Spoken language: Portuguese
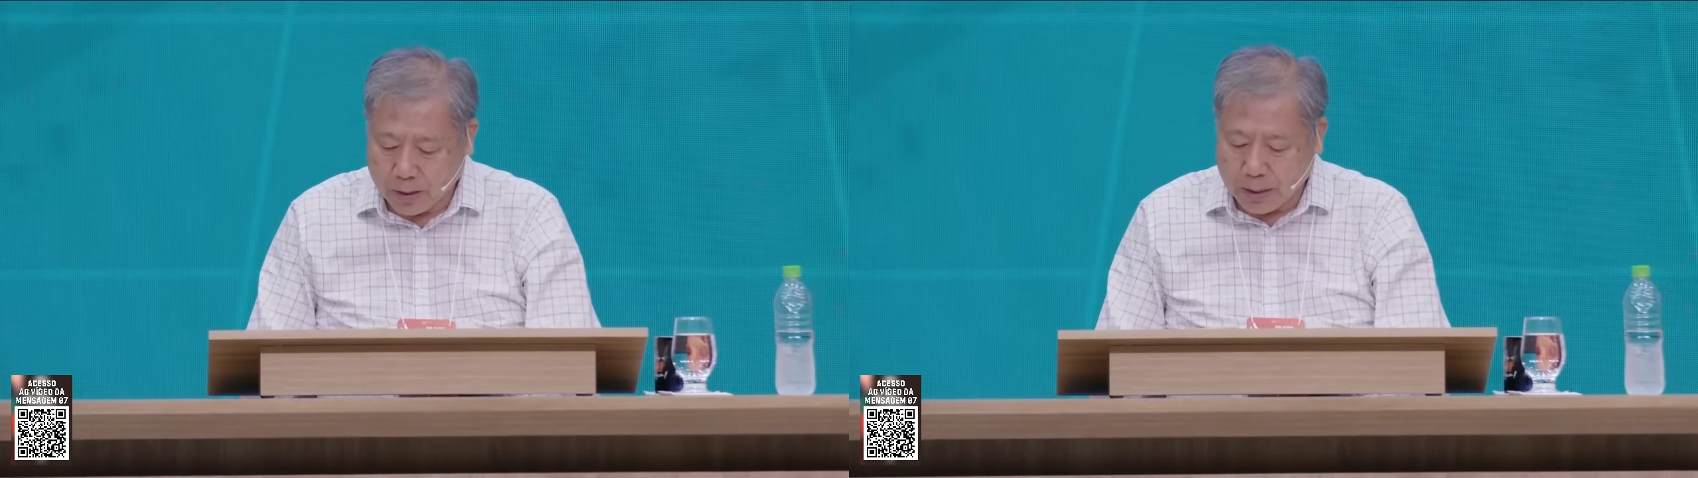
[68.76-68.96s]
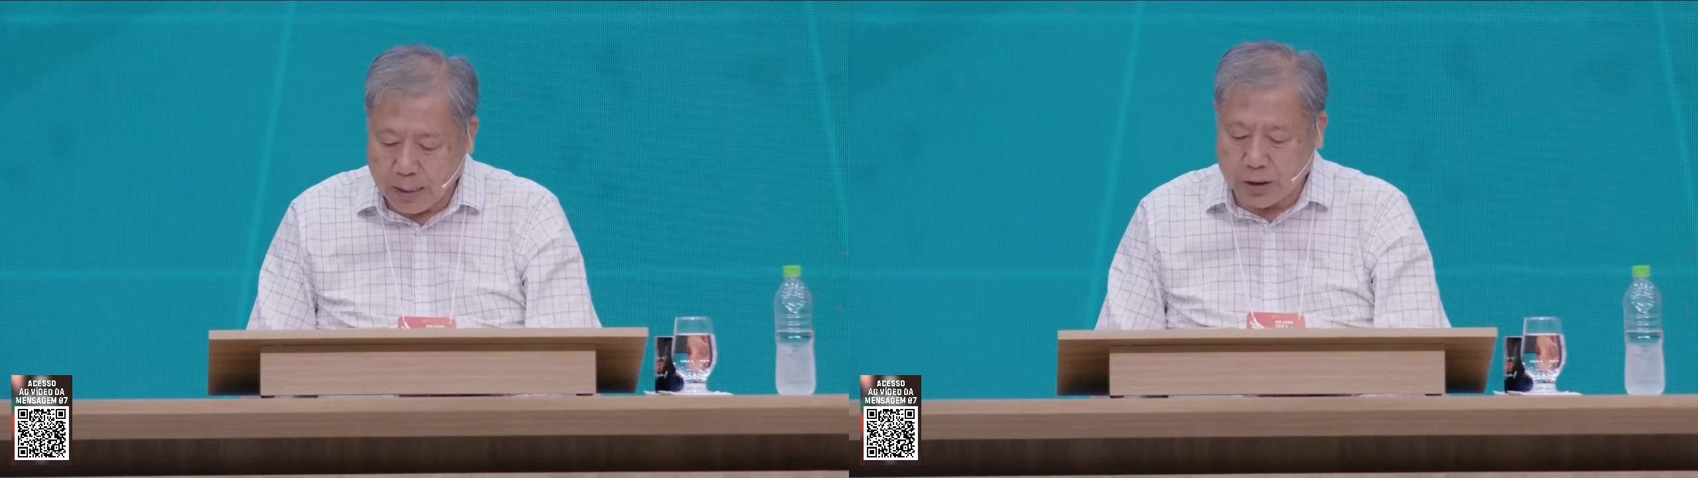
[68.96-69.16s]

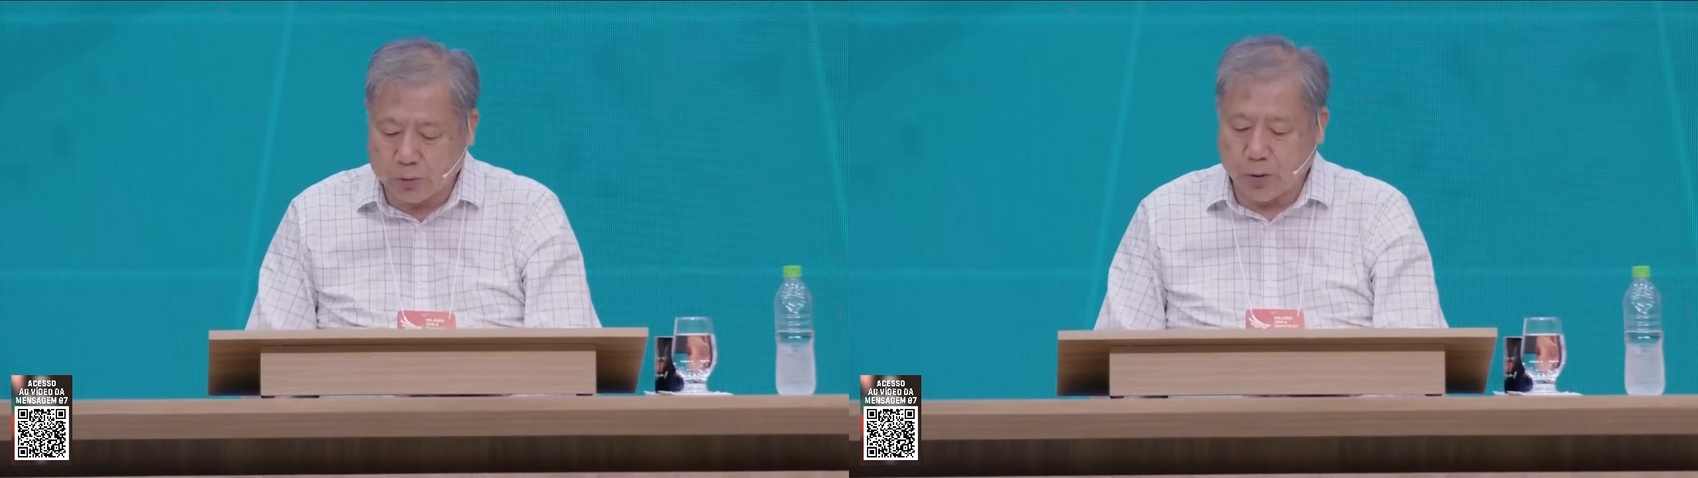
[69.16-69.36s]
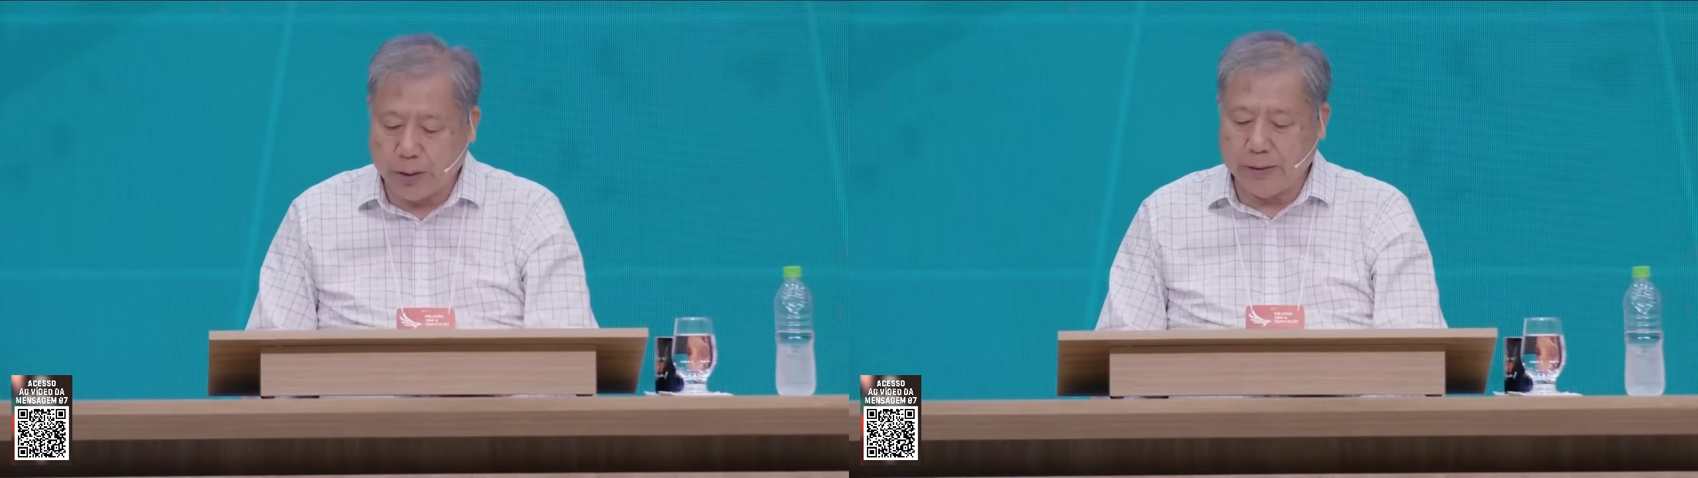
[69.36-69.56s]

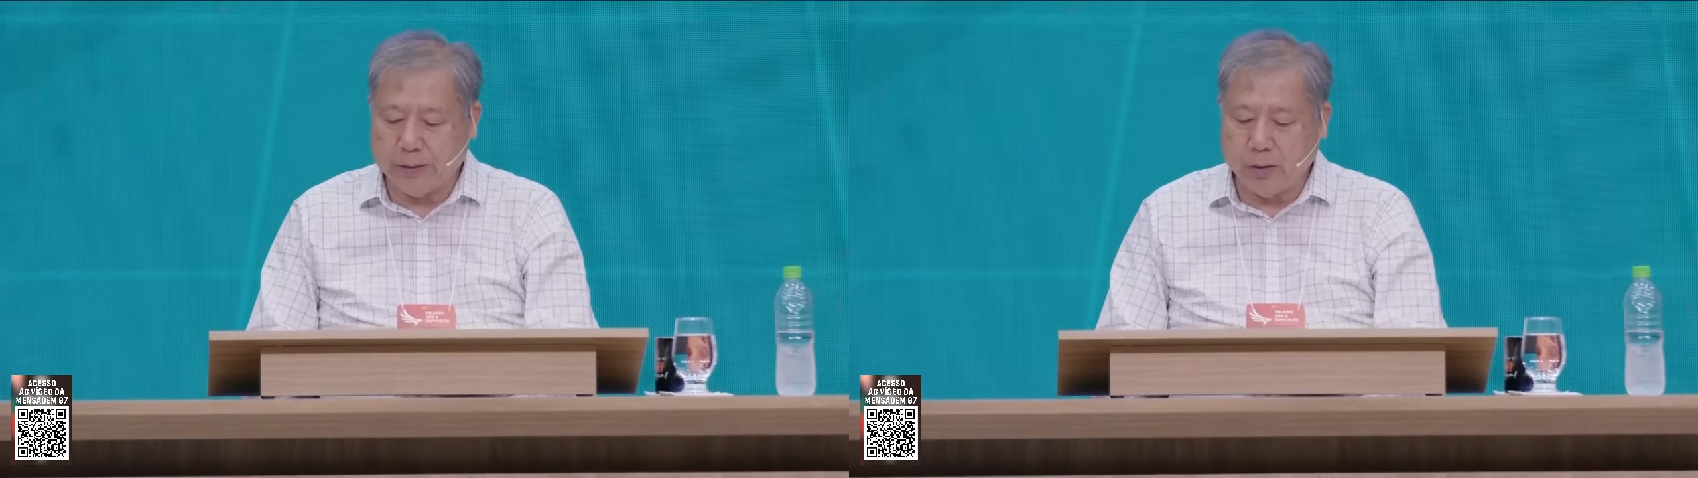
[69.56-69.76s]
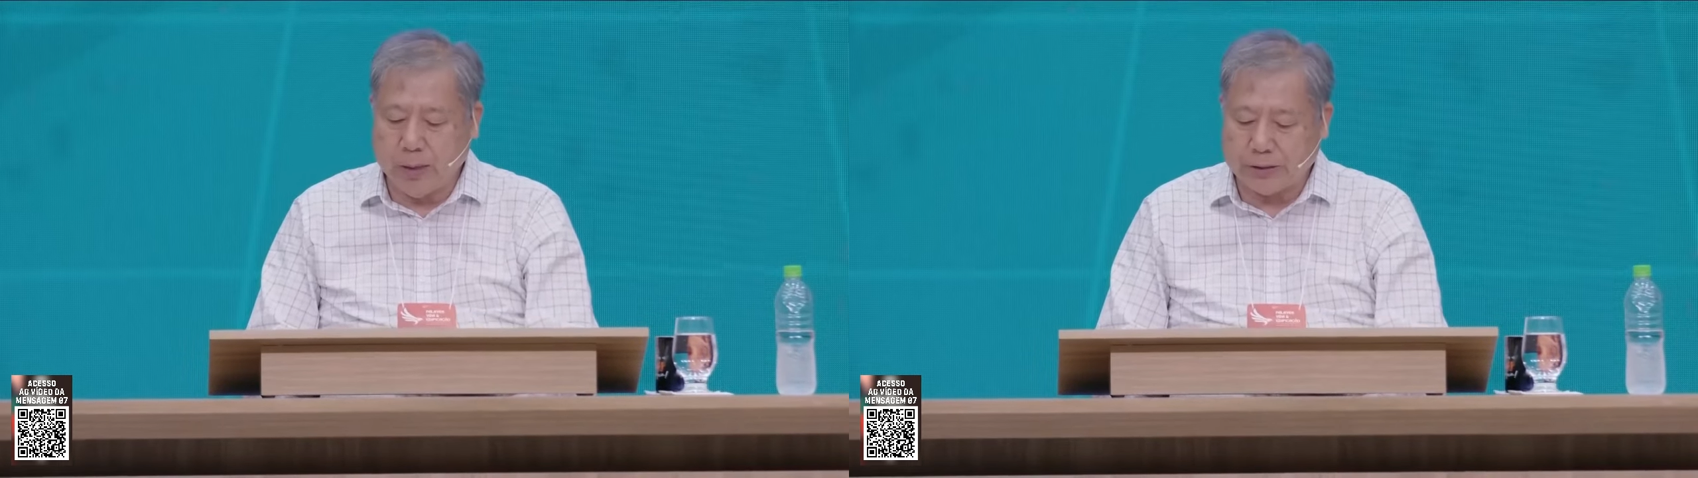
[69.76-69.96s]
Eles, porém,
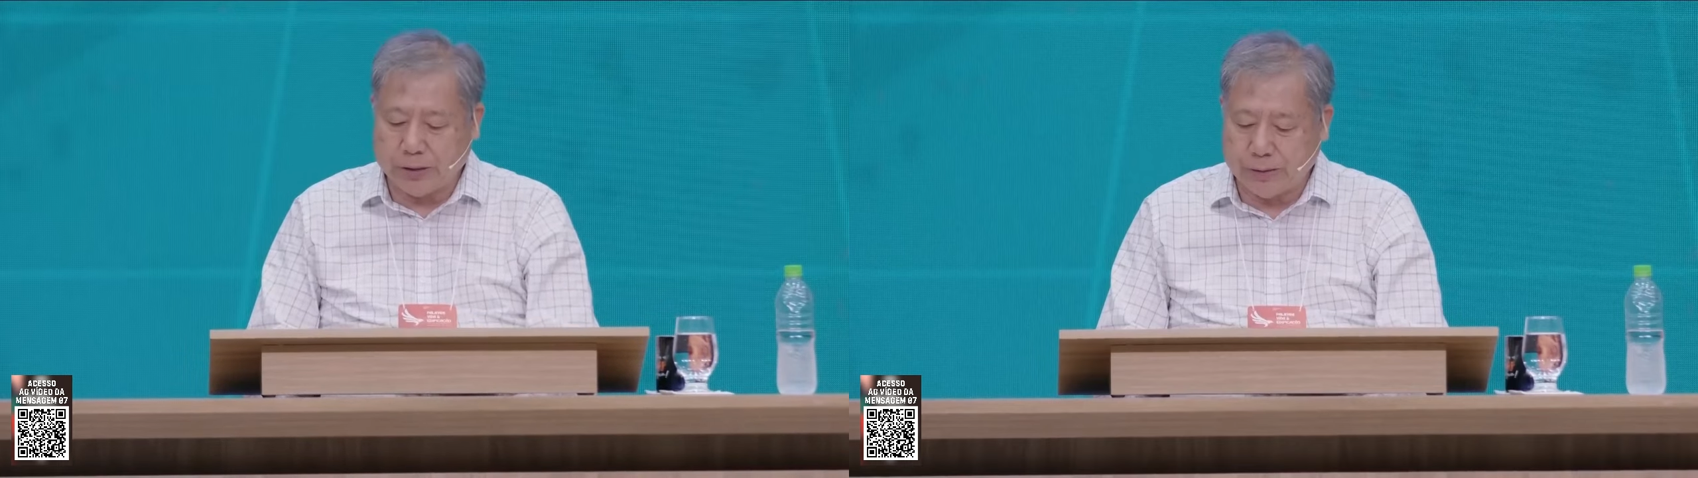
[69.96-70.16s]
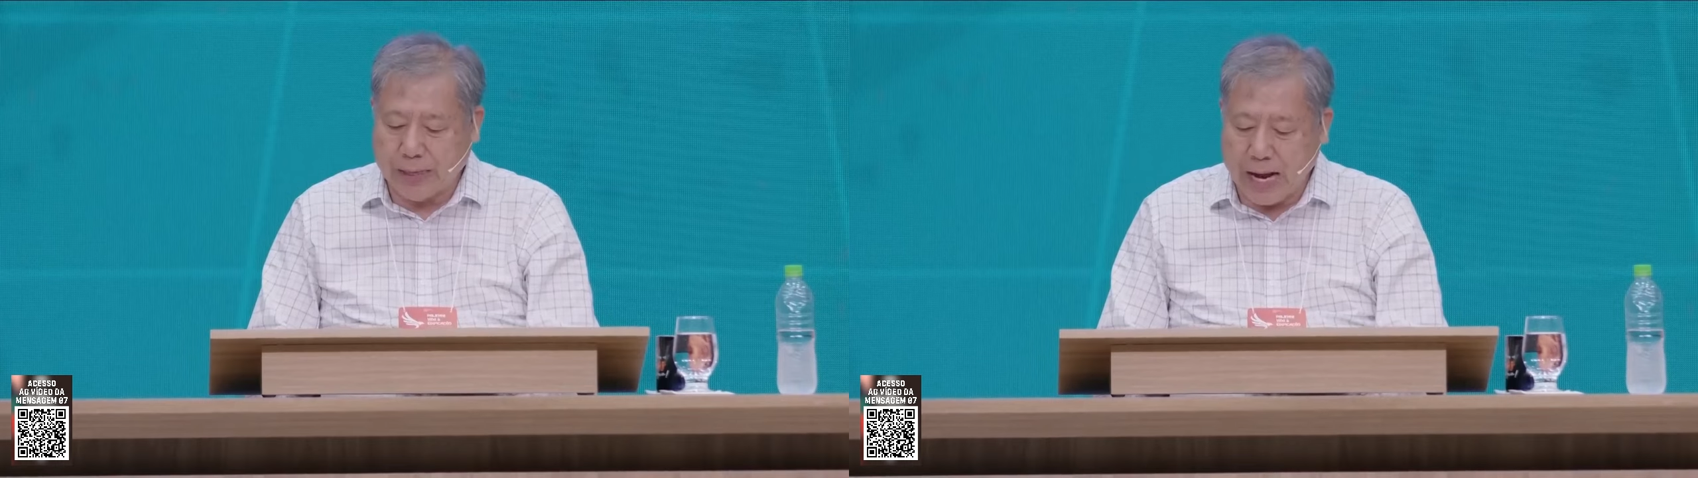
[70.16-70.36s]
não
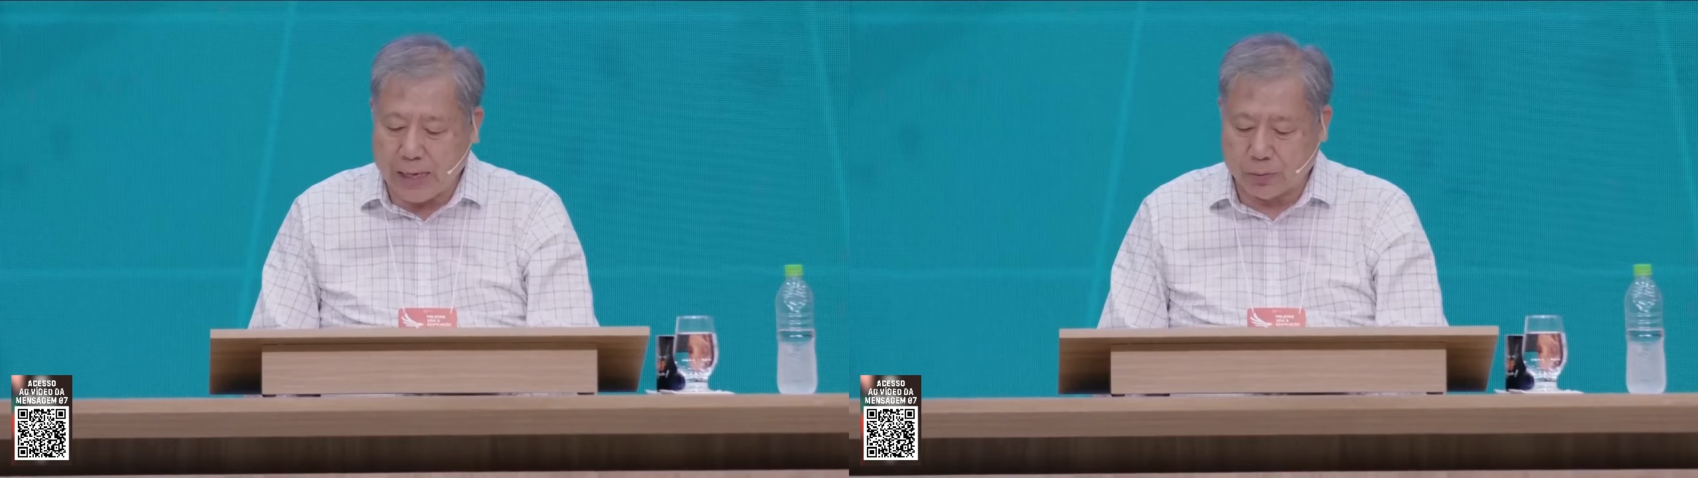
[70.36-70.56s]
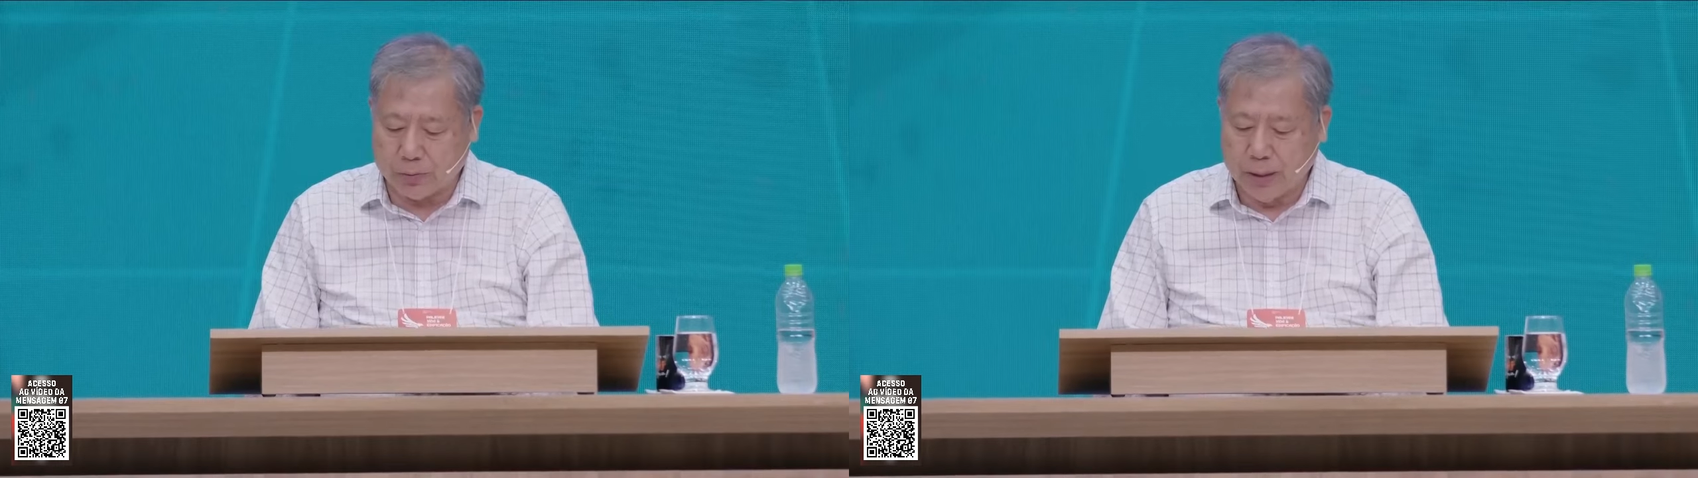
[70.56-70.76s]

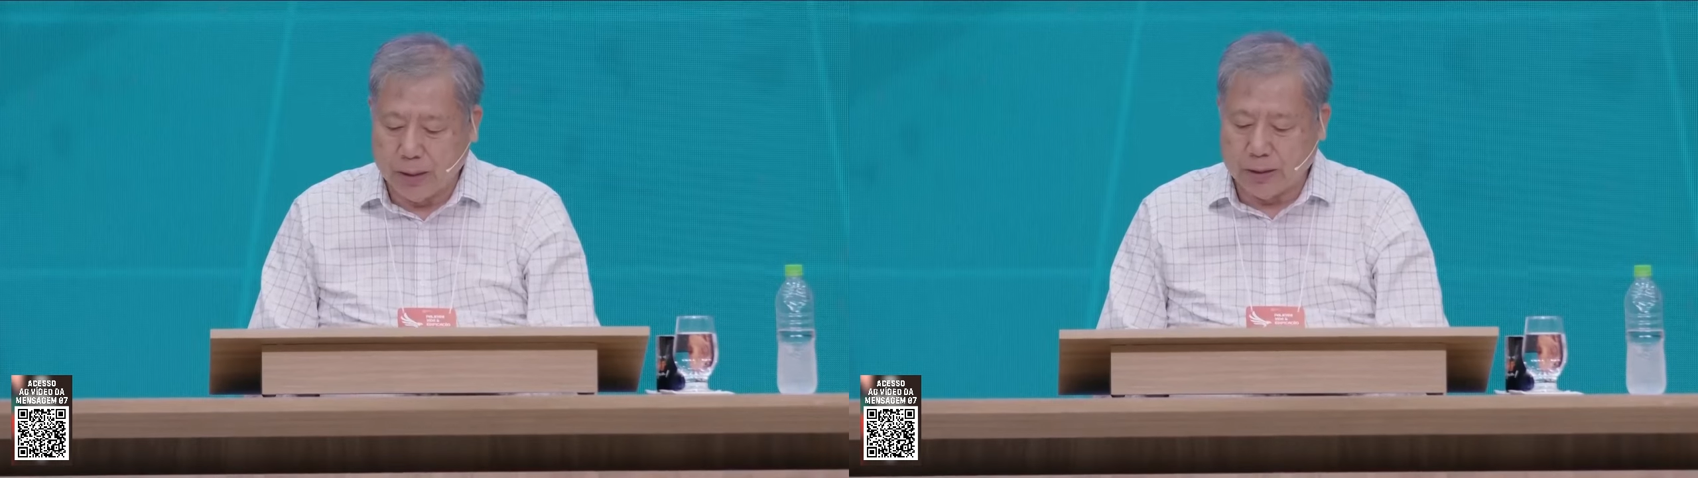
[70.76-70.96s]
atinaram